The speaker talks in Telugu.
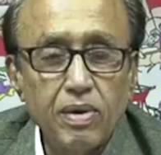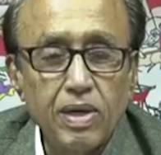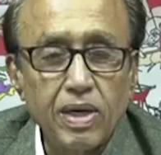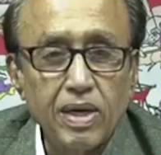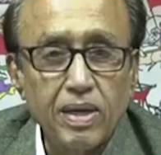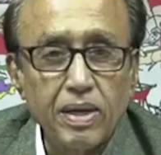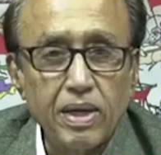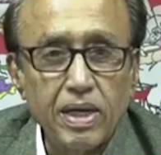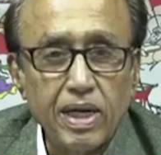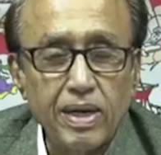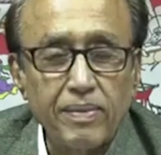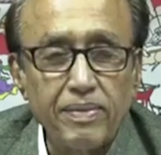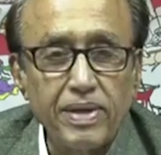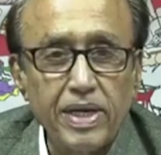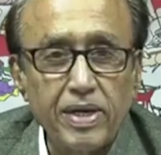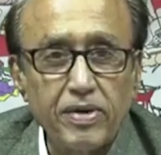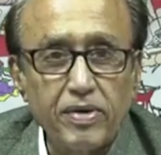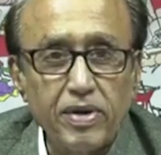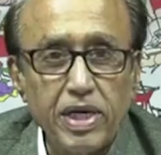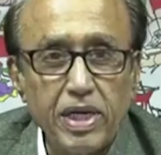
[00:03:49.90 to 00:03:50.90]
ఒక
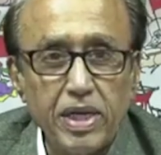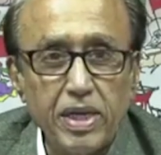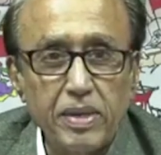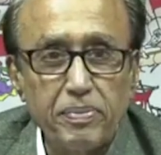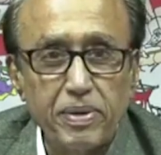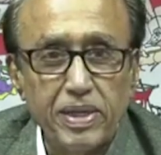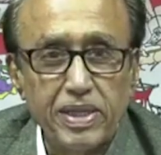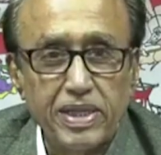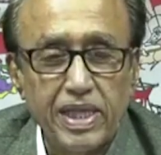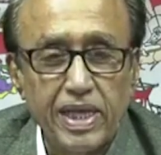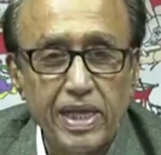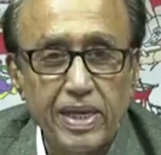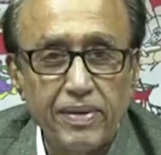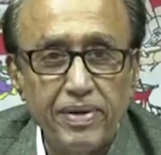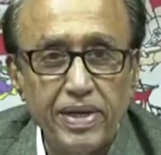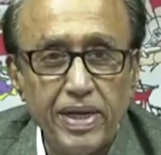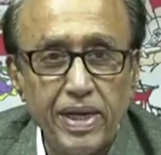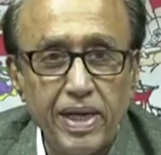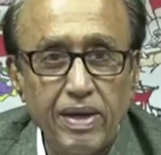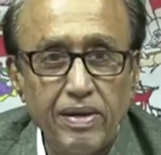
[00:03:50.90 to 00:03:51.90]
రకమైనటువంటి
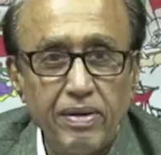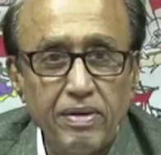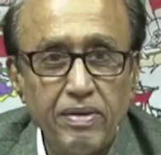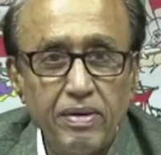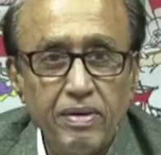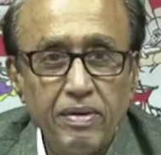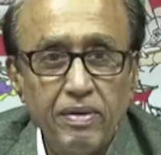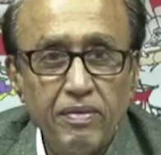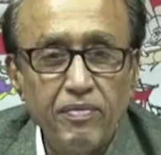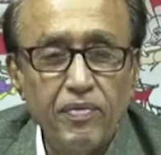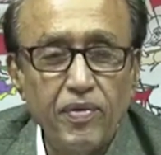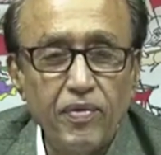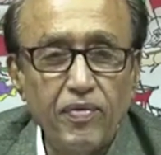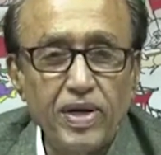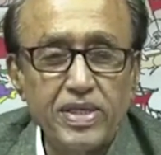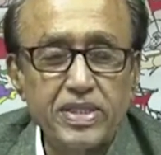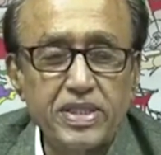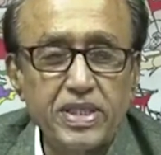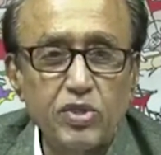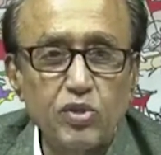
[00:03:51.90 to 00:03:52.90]
ప్రత్యేకమైన
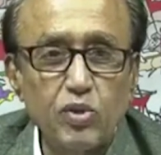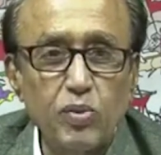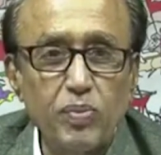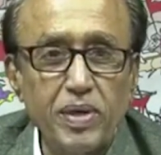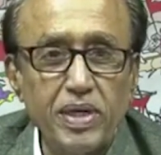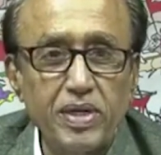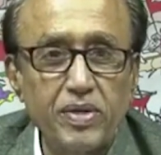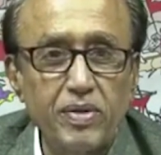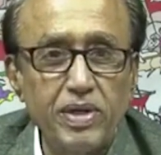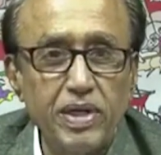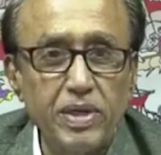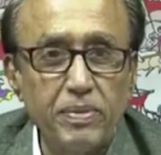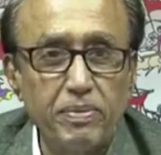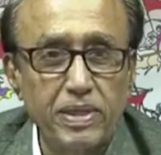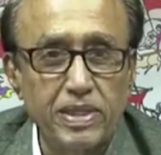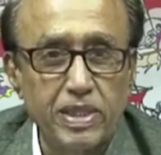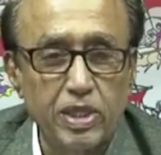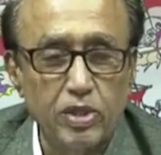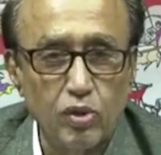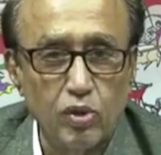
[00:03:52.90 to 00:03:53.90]
వివక్ష చూపేటువంటి
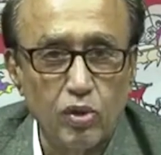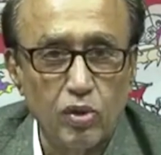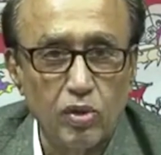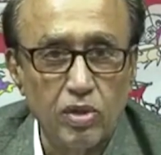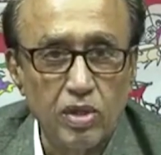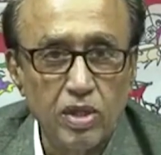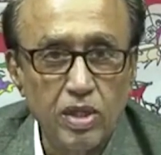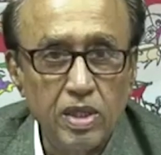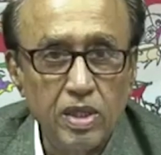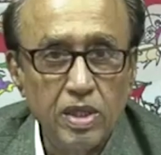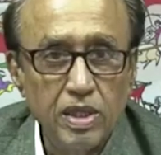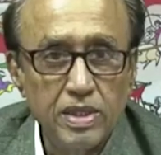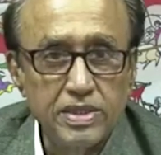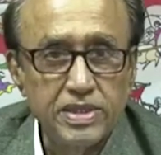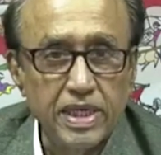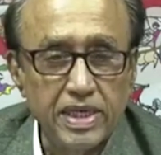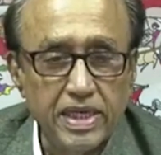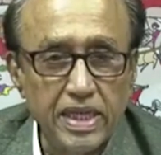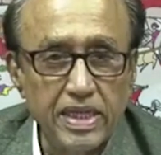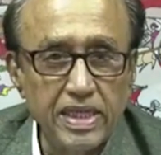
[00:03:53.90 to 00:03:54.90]
పద్ధతిలో
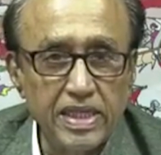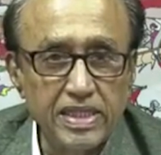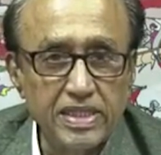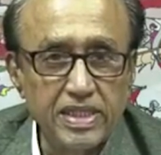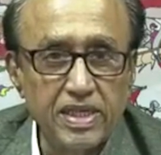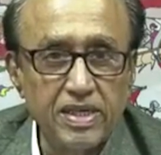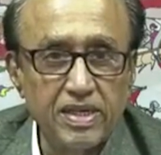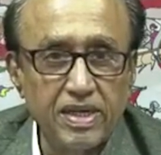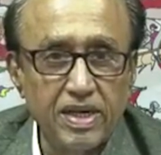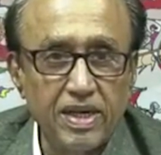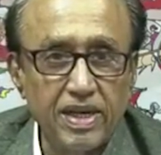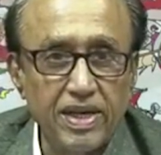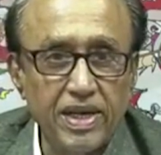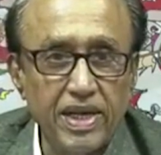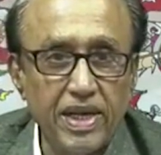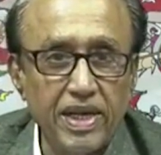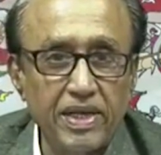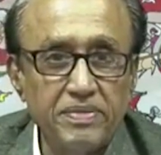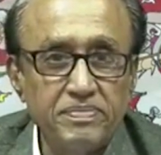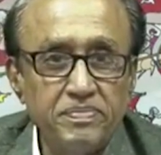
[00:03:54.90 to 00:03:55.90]
చట్టం
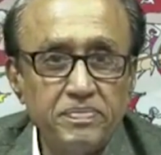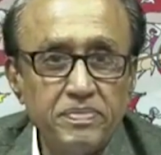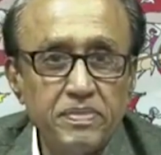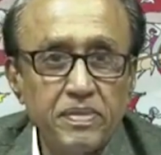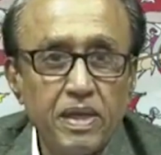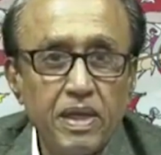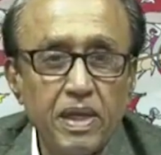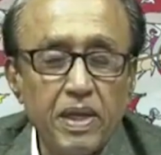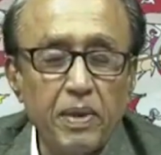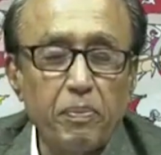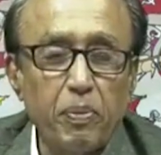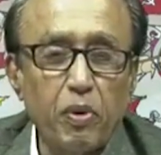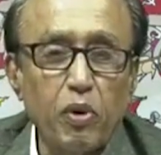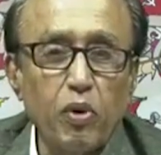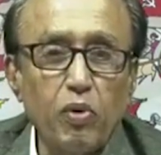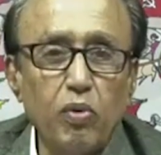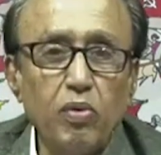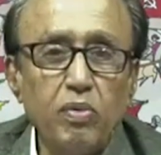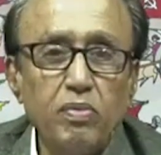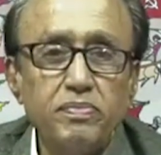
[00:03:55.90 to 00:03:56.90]
తెచ్చినట్టుగానే
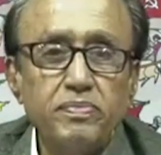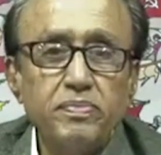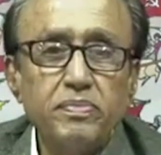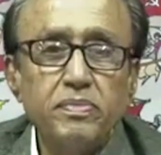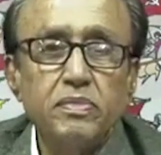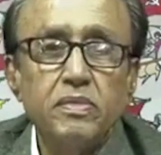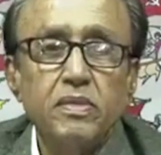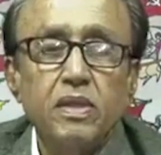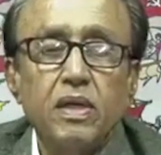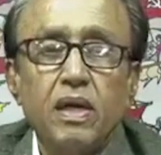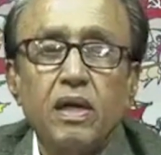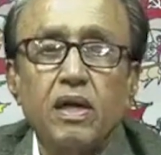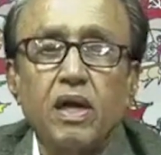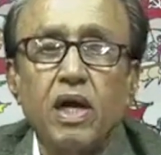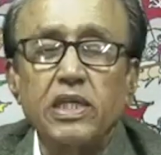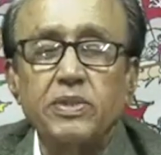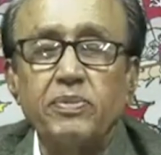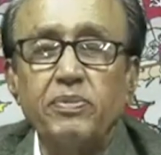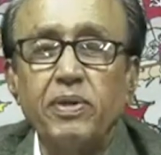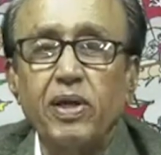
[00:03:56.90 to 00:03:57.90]
ఇప్పుడు
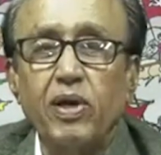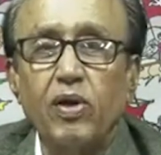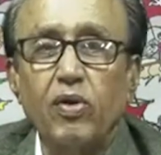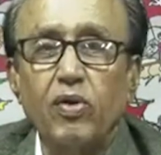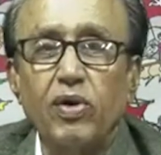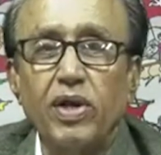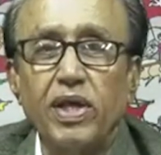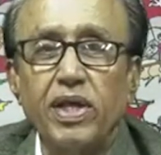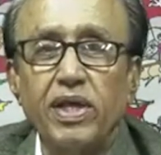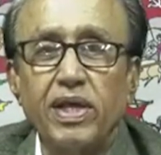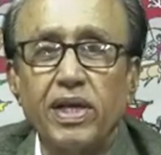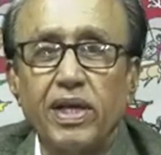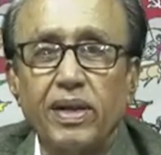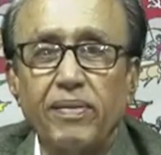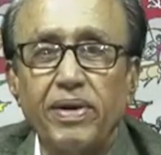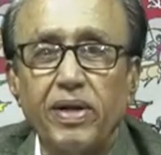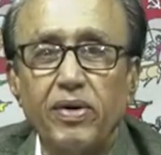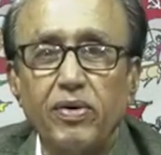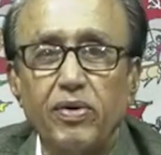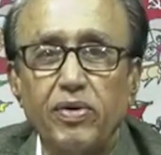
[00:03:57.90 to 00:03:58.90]
కాశ్మీర్లో కూడా ఈ
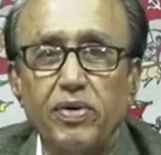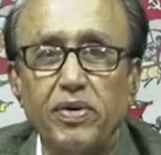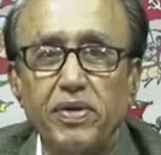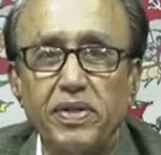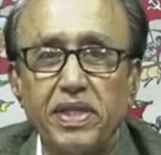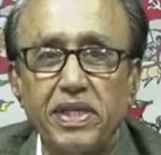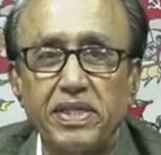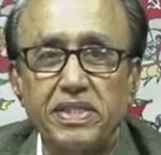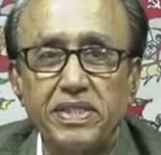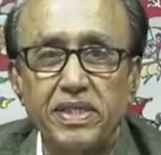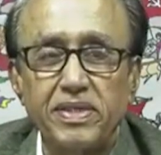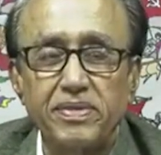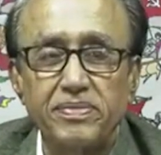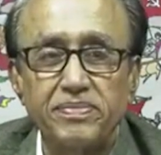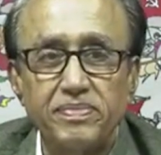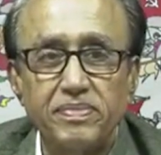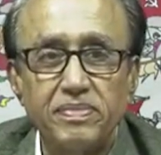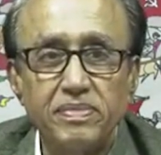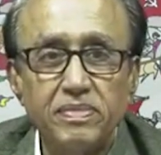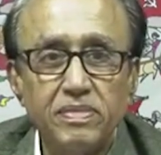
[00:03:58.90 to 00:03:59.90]
రకమైనటువంటి తెచ్చారు